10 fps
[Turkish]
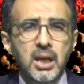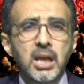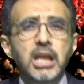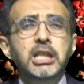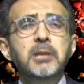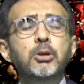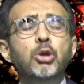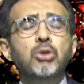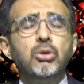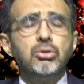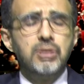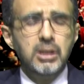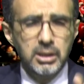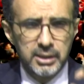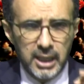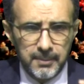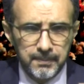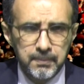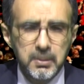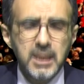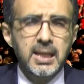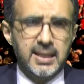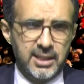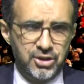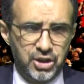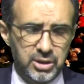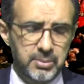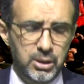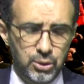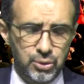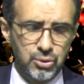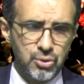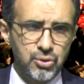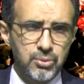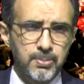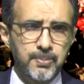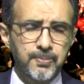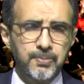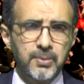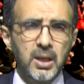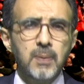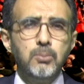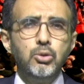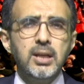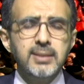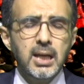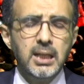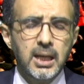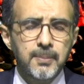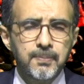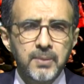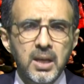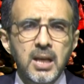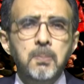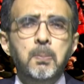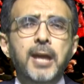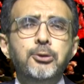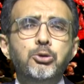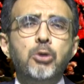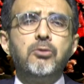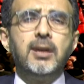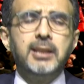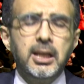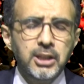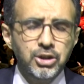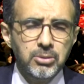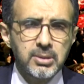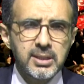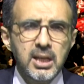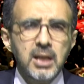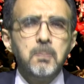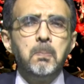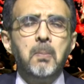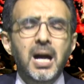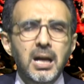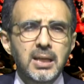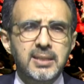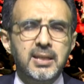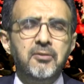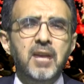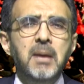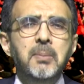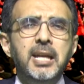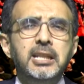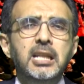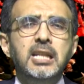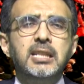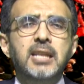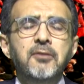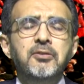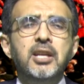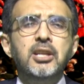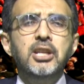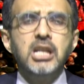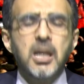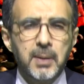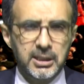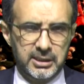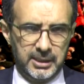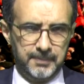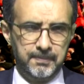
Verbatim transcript: 2019 yılında bir yasa çıktı biliyorsunuz. Bu yasayla pek çok vatandaşımız maalesef emeklilik defterini kapattı.